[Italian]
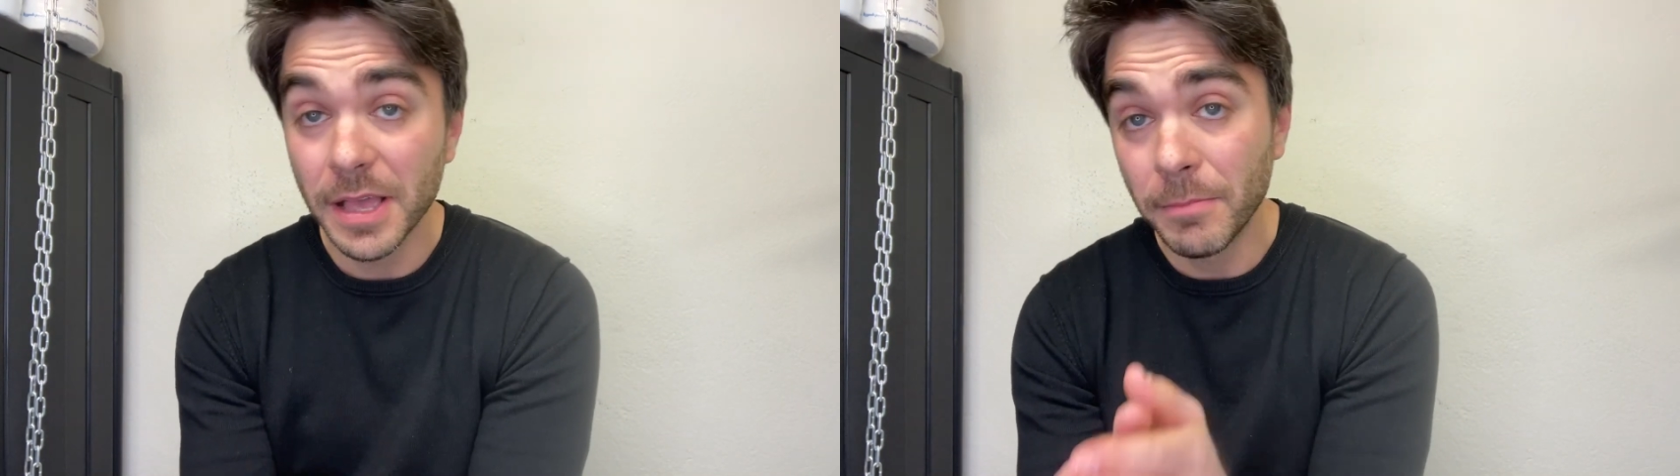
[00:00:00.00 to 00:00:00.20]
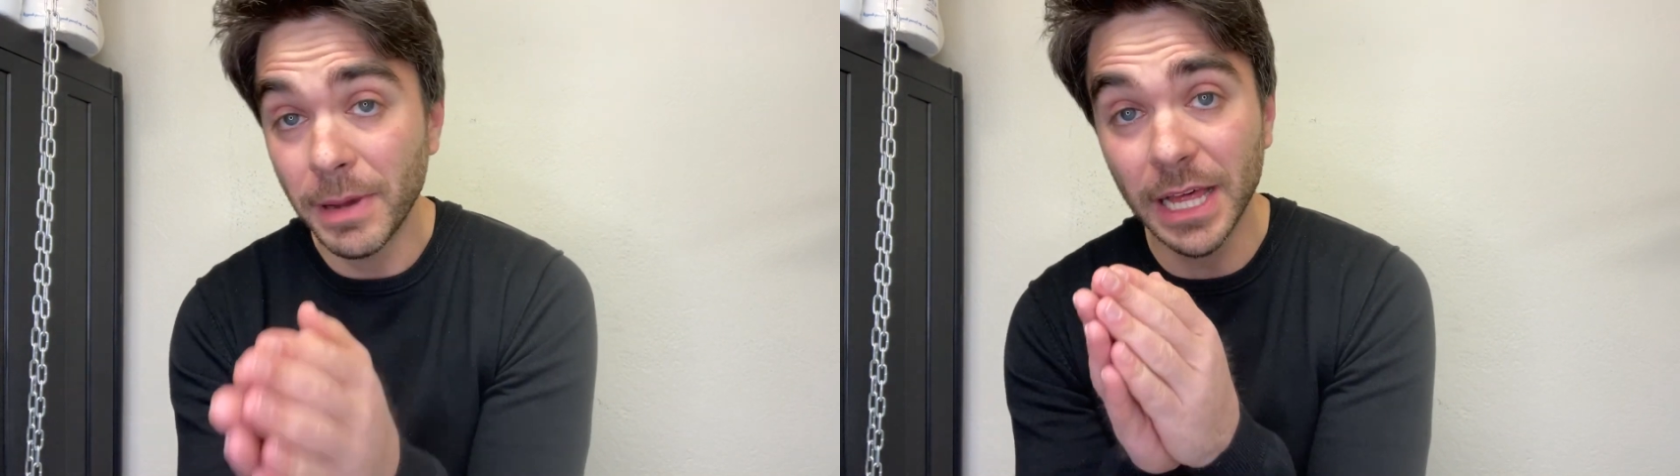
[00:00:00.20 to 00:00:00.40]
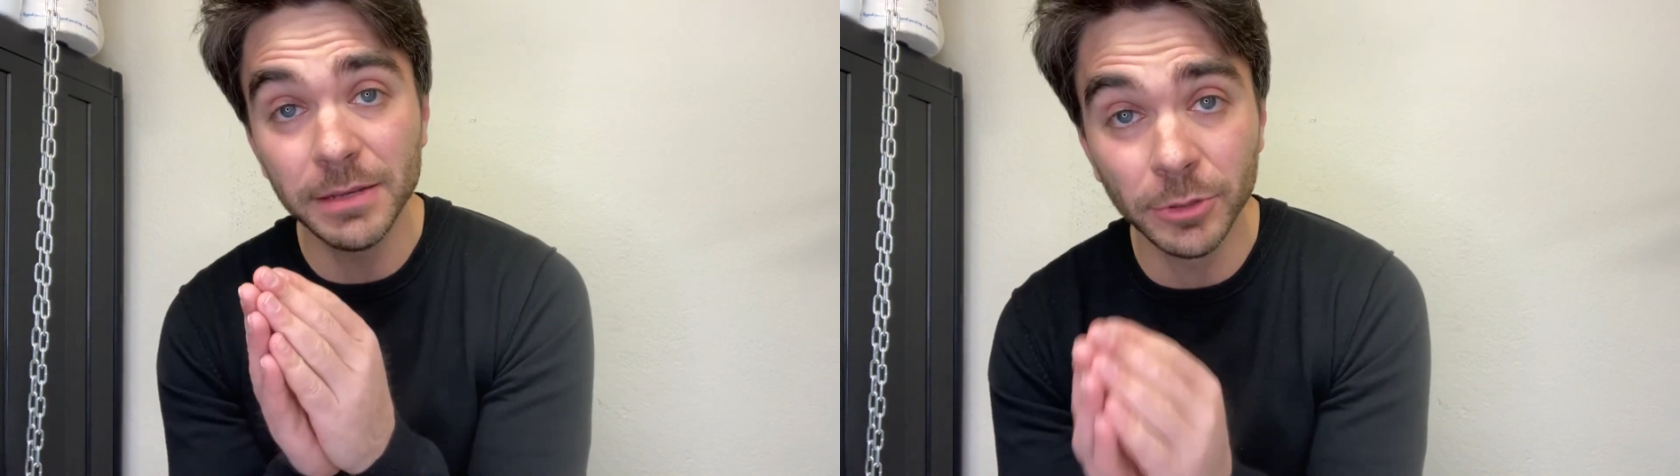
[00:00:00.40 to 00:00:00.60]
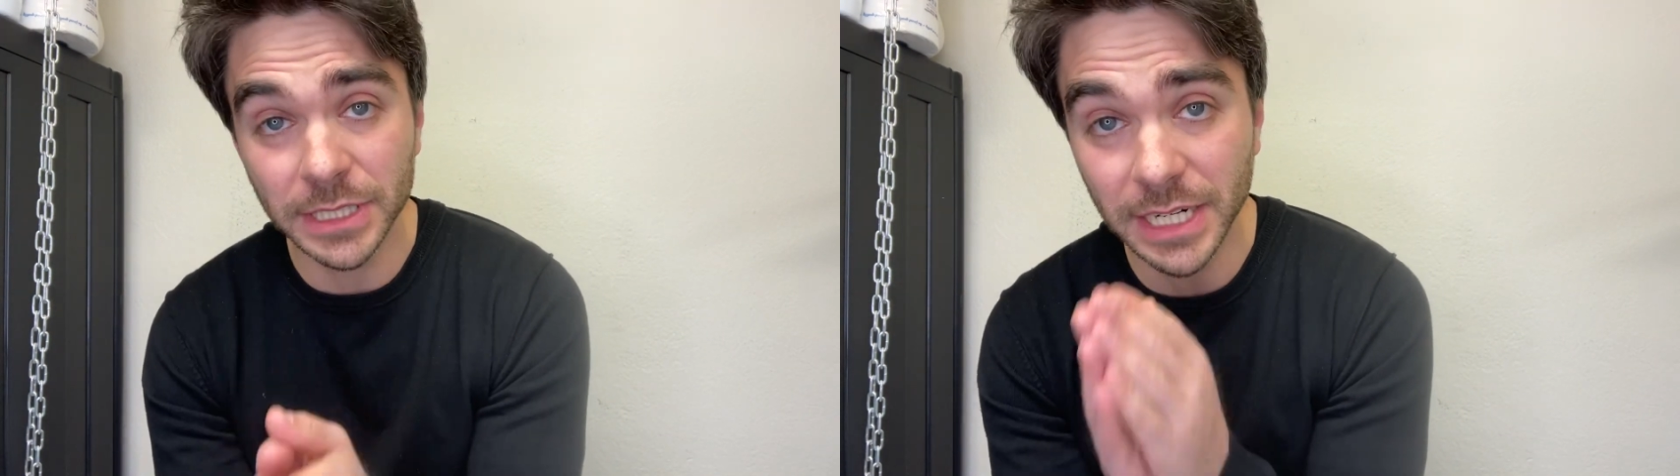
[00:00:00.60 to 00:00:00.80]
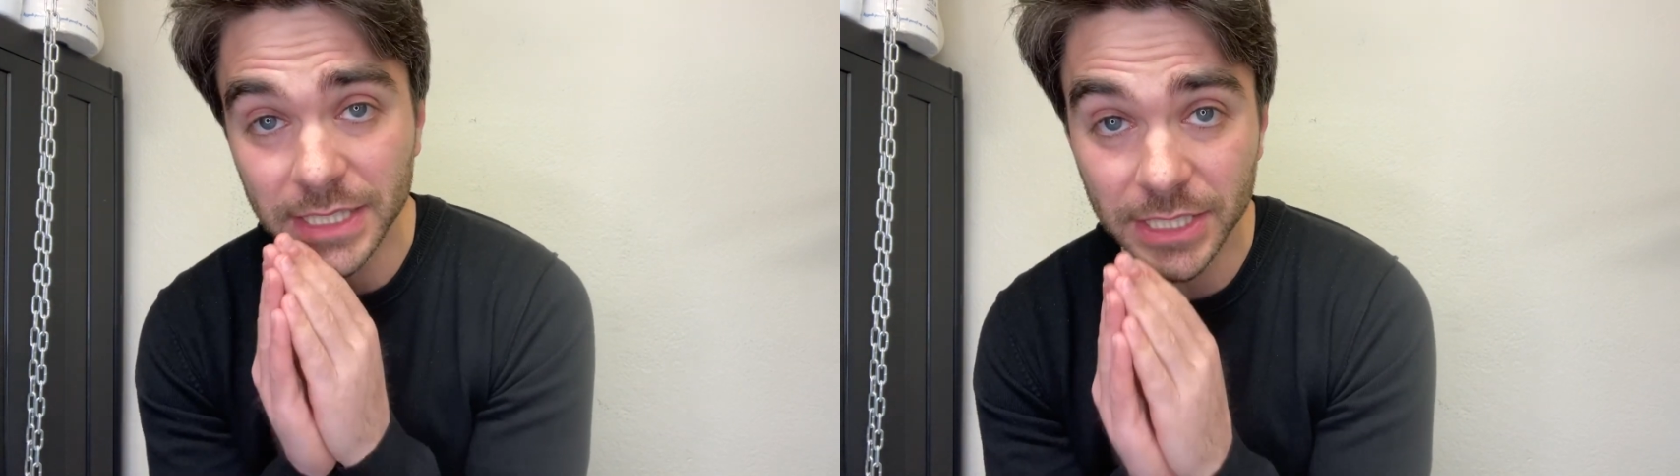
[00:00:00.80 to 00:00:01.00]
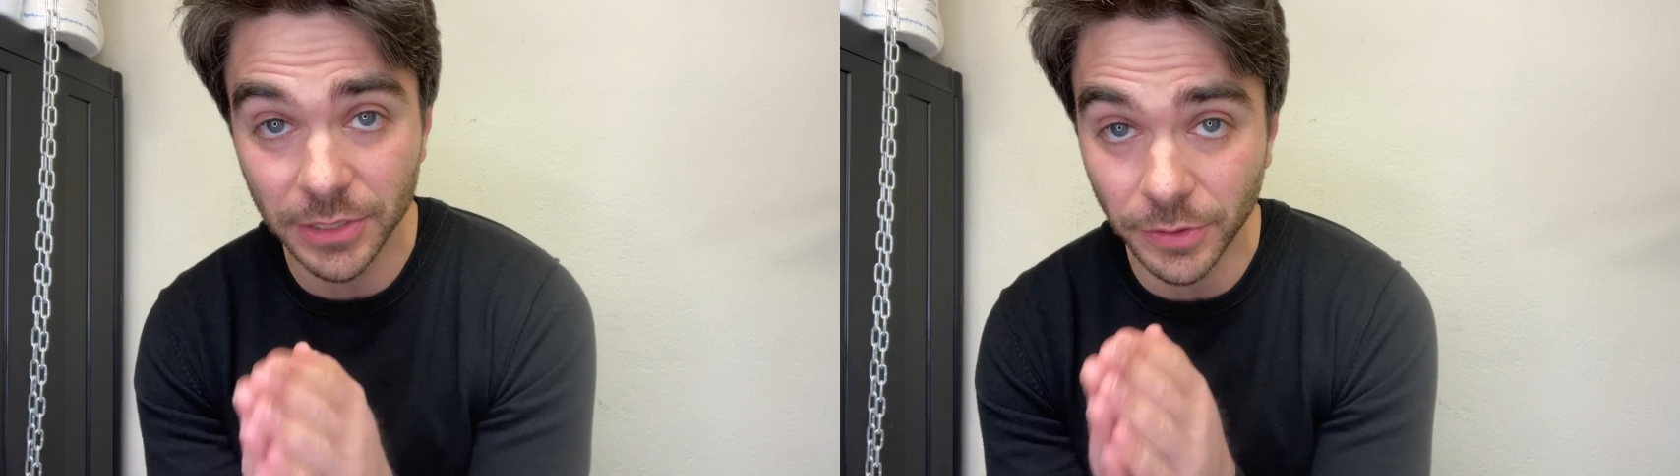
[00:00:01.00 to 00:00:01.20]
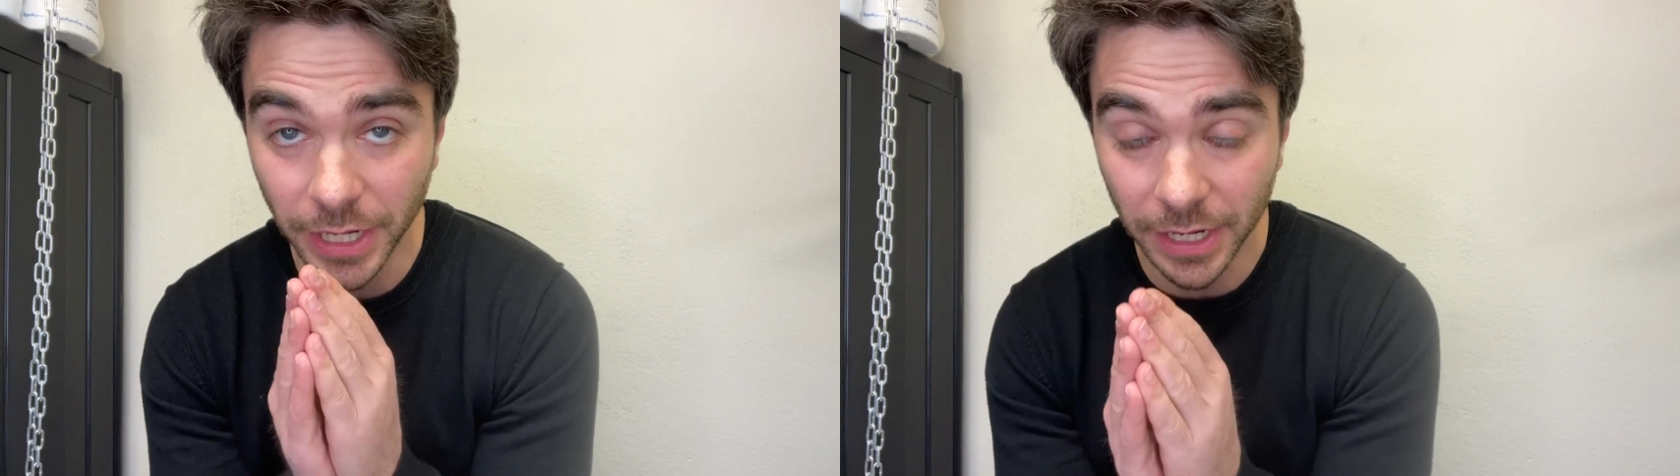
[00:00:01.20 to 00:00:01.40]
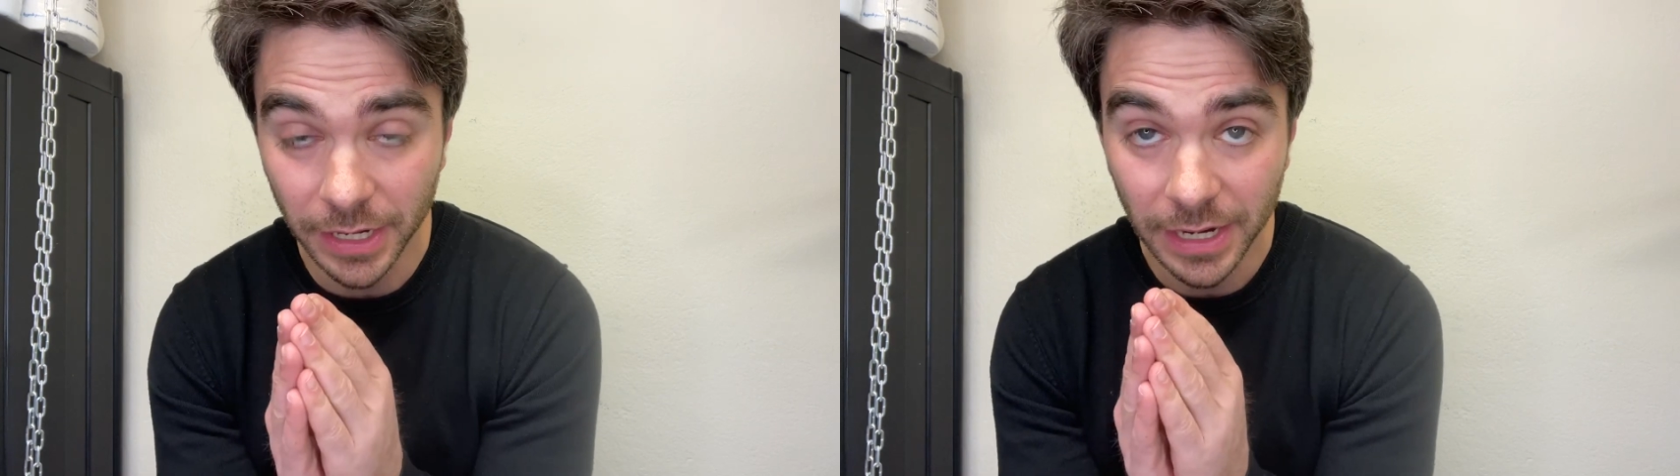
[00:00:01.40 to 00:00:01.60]
Ma la
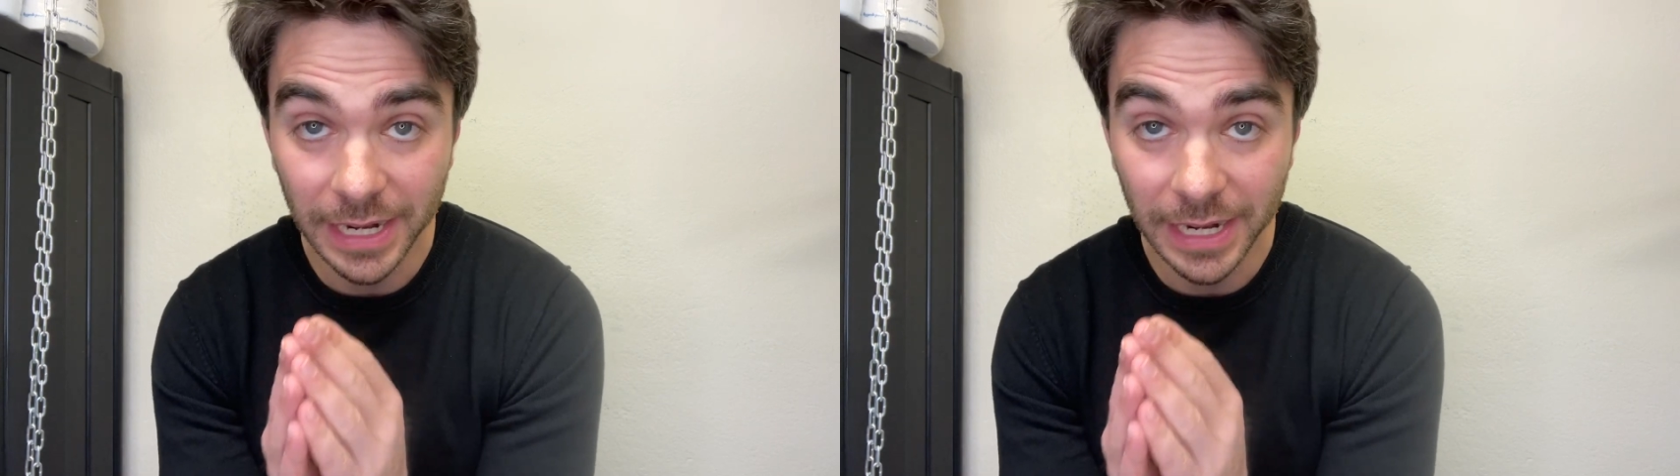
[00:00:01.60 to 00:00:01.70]
dimostrazione,